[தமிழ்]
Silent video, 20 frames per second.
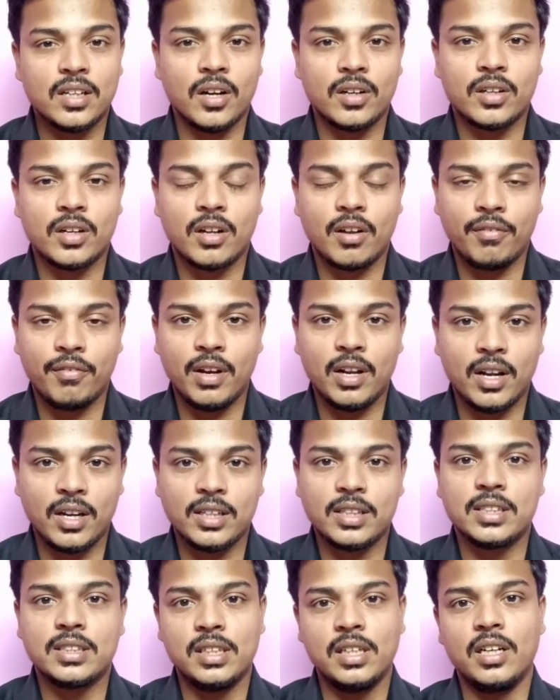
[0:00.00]
டாக்டர் கஃபீல்
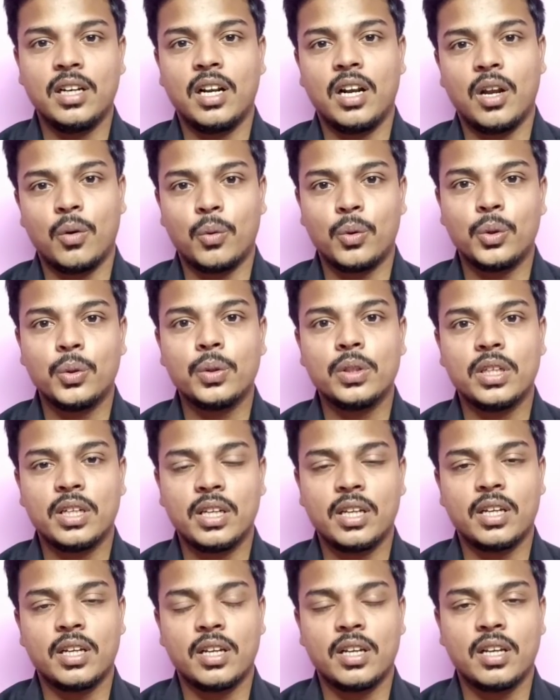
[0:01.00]
கான் இந்த சிலிண்டர்லாம் கொண்டு
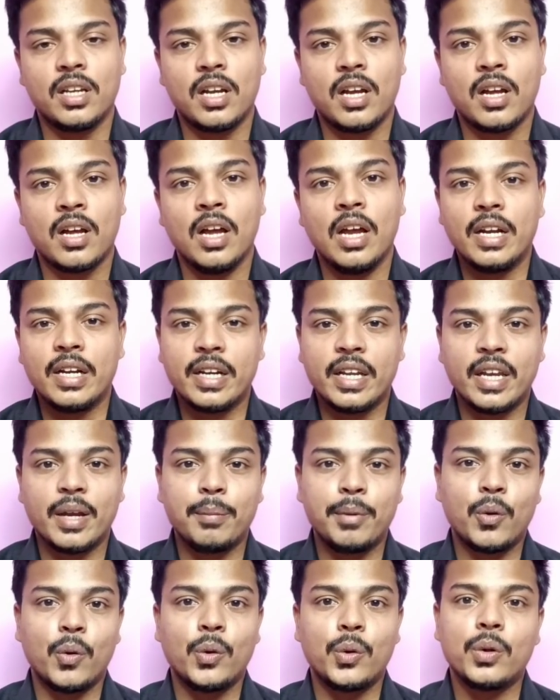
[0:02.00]
வந்திருக்கீங்க இல்லையா ஓகேங்களா நீங்கள்
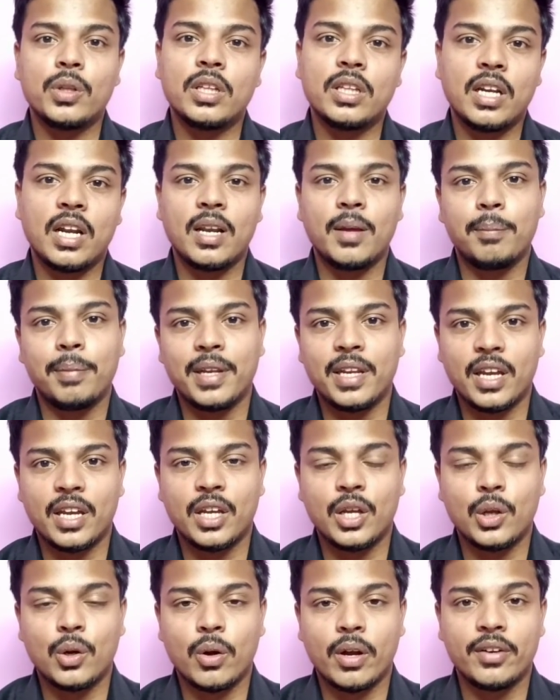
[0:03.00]
இப்படி கொண்டு வந்ததுனால பெரிய
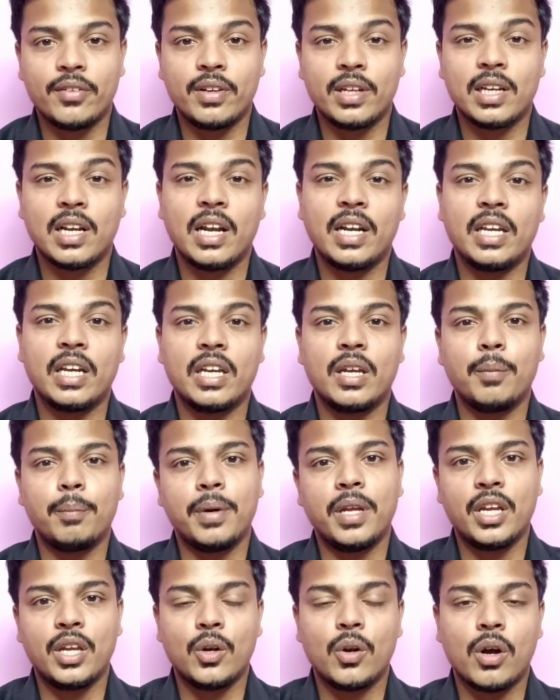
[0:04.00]
ஹீரோ ஆகிடுவீங்களா நீங்கள்
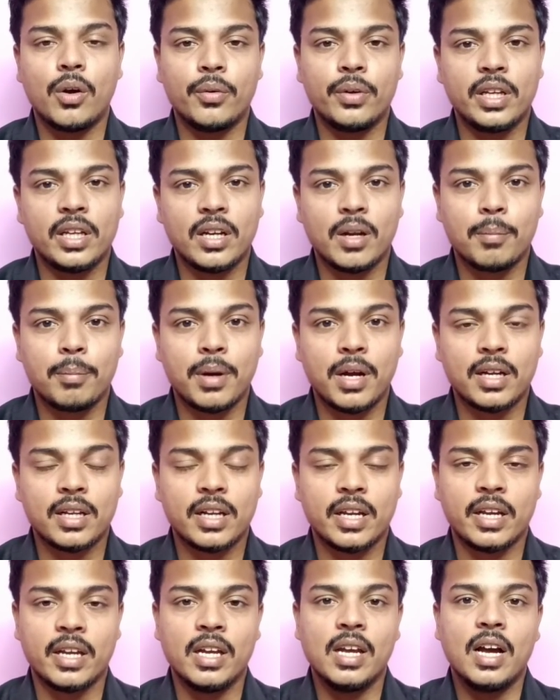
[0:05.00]
எப்படி ஹீரோ ஆகுறீங்க நான்
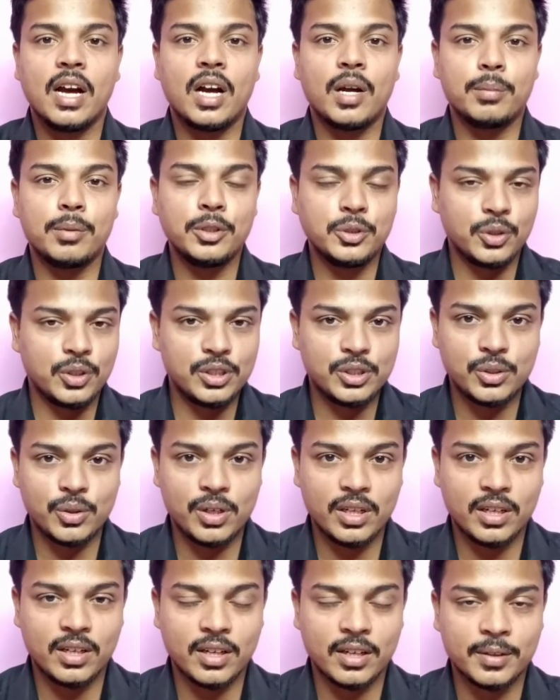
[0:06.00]
பார்க்குறேன் அப்படின்னு சொல்லி
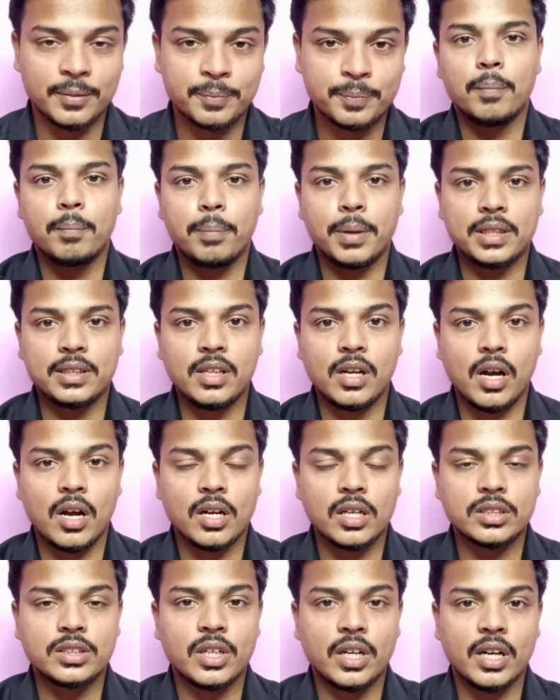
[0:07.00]
சொல்லியிருக்காரு பத்து
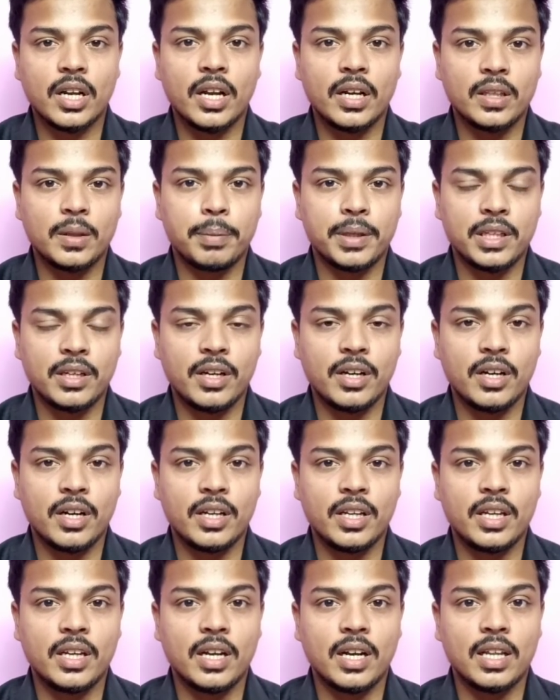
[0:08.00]
ஆகஸ்ட் ரெண்டாயிரத்தி பதினேழு
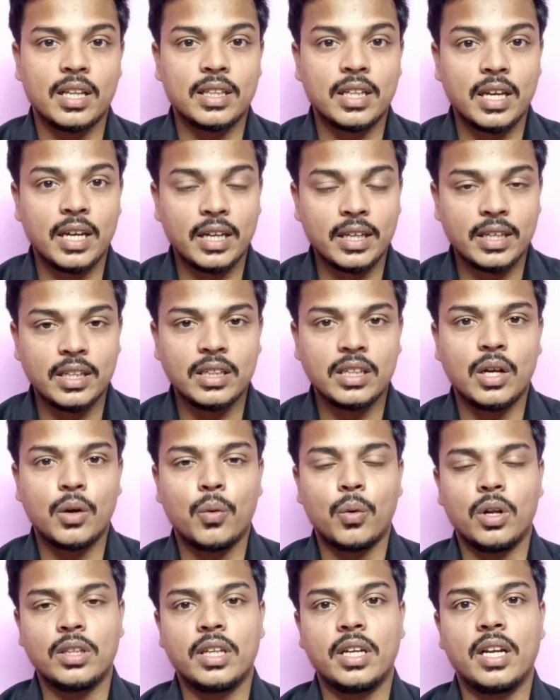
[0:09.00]
அன்னைக்கு நடந்த இந்த
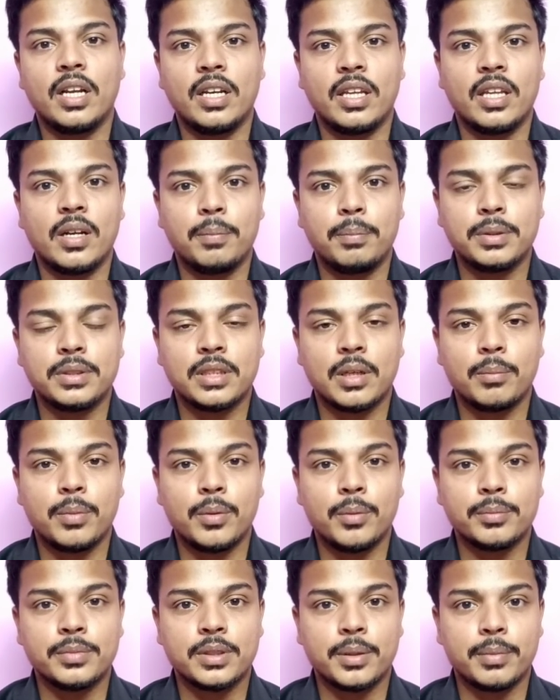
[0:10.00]
குழந்தைகளின் இறப்பு
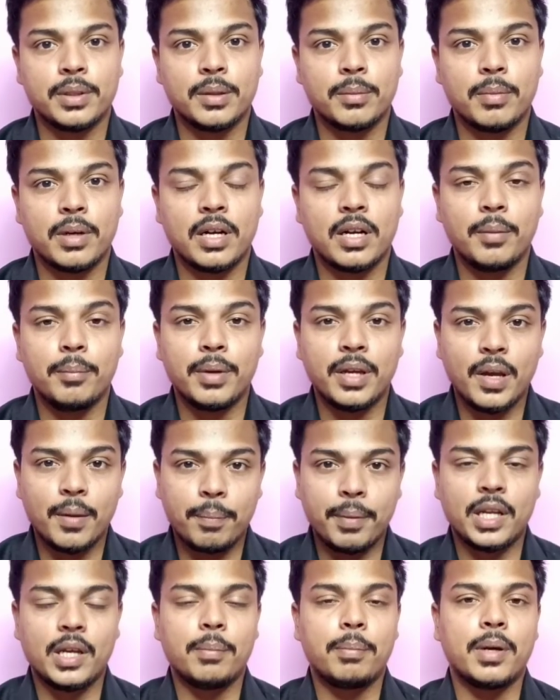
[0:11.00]
சம்பவம் சம்பந்தமாக
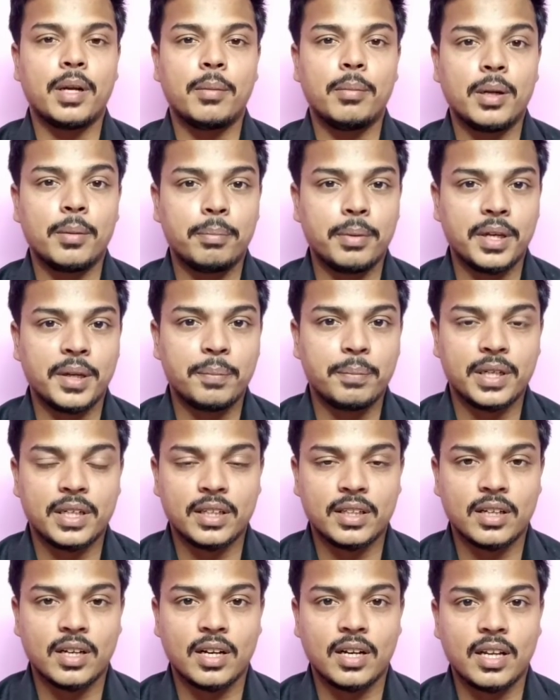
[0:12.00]
மிகப்பெரிய பரபரப்பு
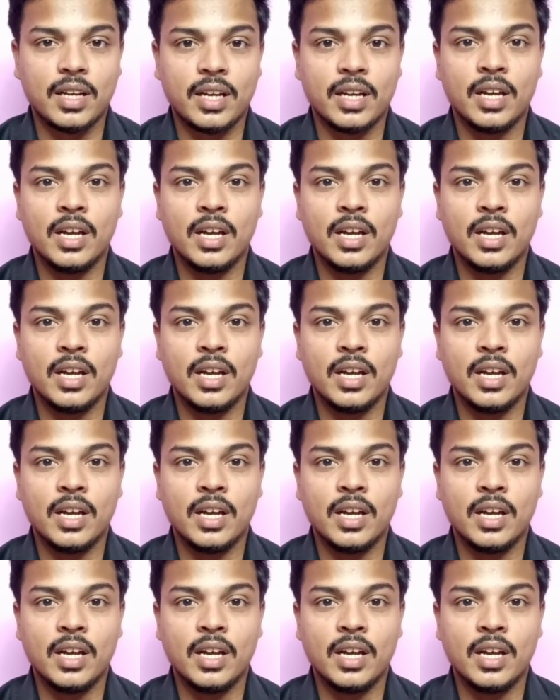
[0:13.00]
ஏற்பட்டதுனால